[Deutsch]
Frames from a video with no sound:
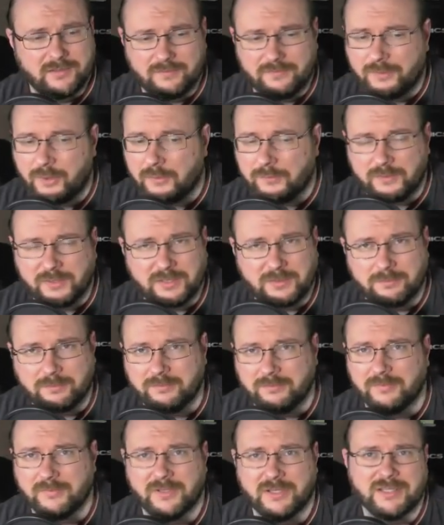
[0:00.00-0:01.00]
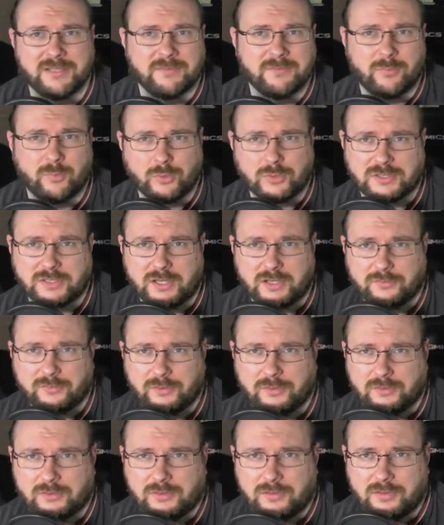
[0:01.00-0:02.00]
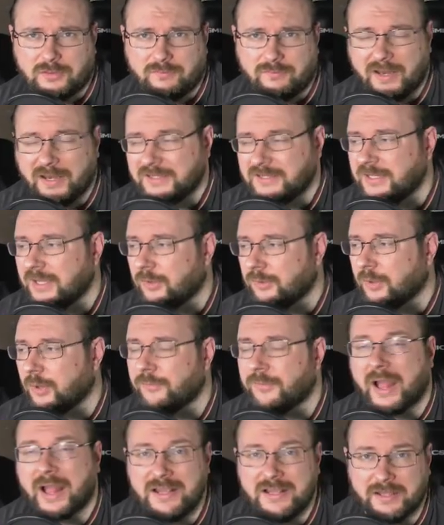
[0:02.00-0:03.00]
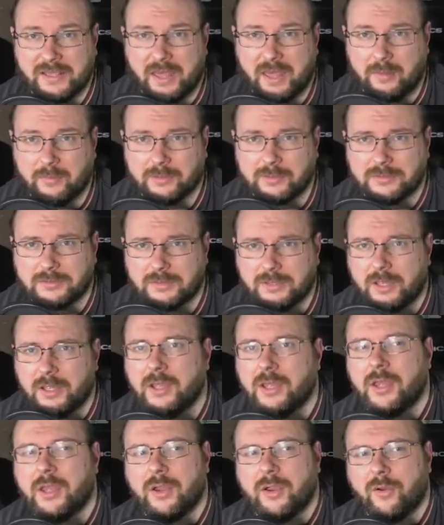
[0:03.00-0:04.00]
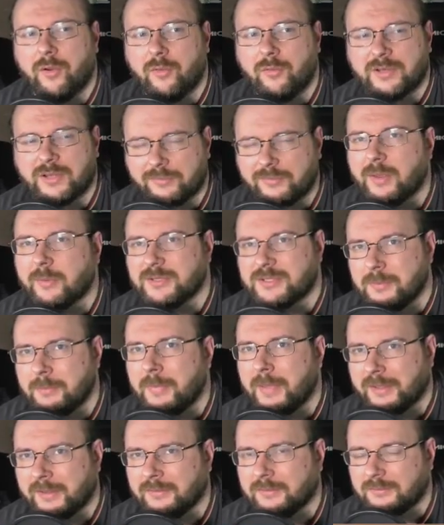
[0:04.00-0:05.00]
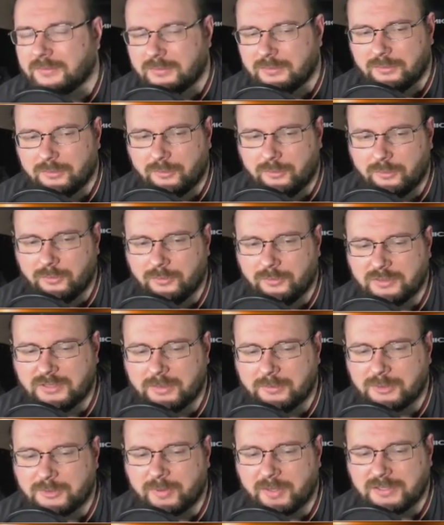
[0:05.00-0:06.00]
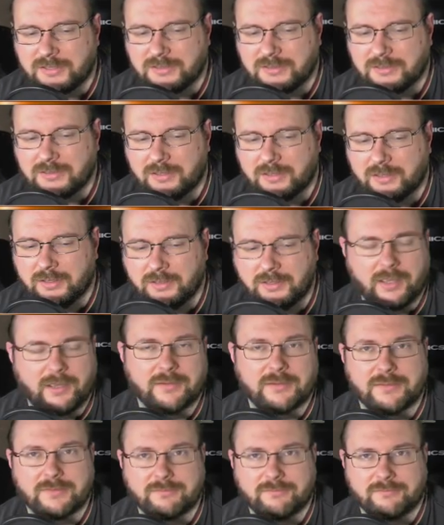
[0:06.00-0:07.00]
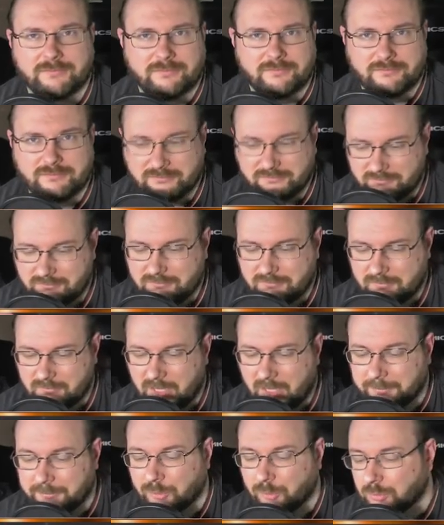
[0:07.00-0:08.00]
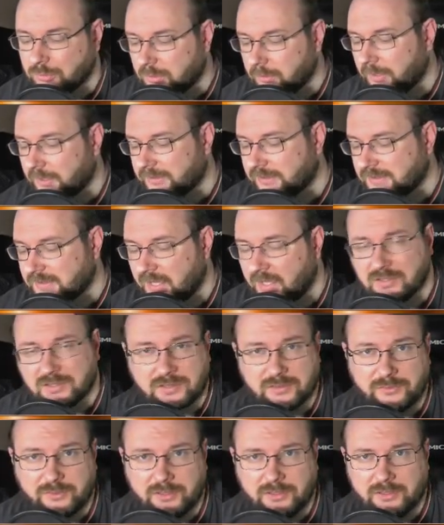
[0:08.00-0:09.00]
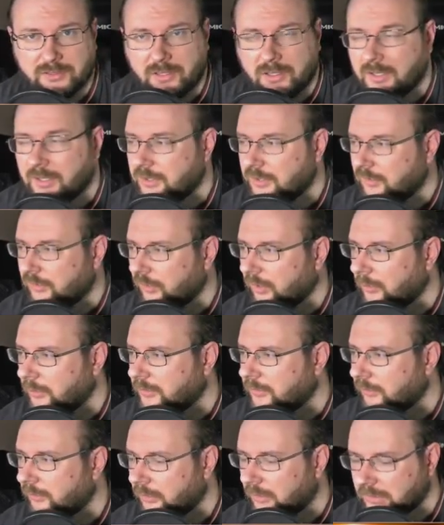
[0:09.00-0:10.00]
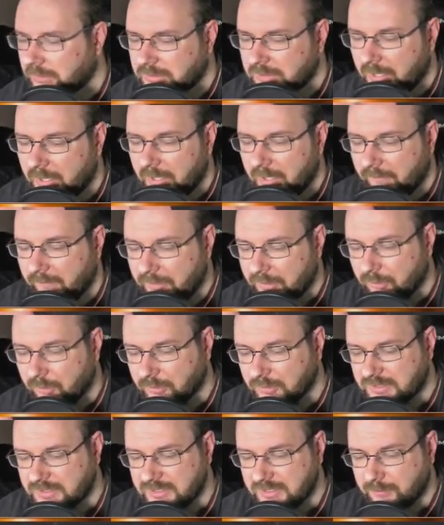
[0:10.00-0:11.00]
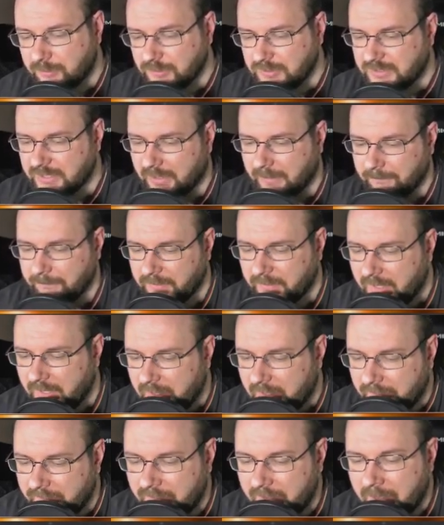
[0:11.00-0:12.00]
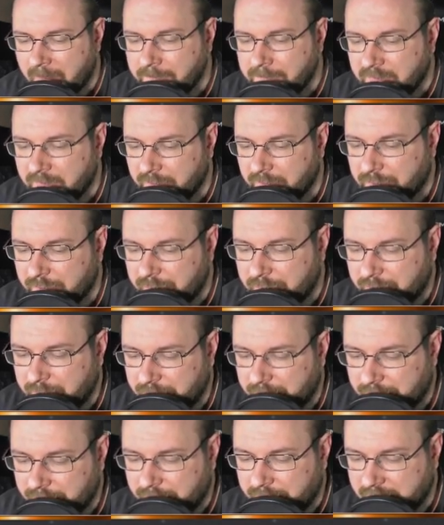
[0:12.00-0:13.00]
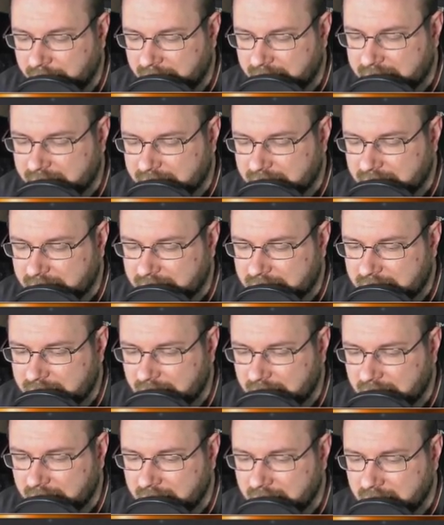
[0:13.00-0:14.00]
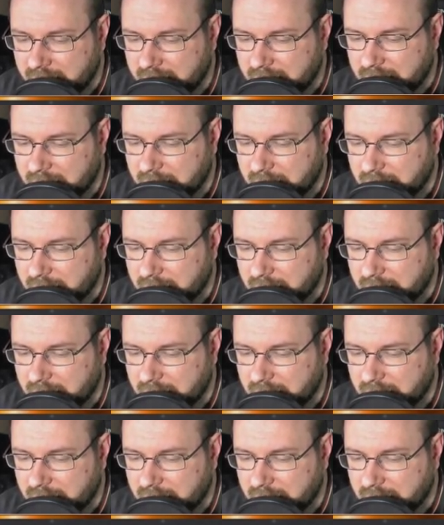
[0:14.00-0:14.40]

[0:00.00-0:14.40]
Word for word: veröffentliche ich einen Booster davon weil ich die auch noch auf Halde habe. Und davon habe ich eine Menge und dementsprechend, äh, ja, habt ihr gut gemacht, das herauszufinden. Ich freue mich für euch. Wir gucken uns dieses Booster an. Wir haben eine Filting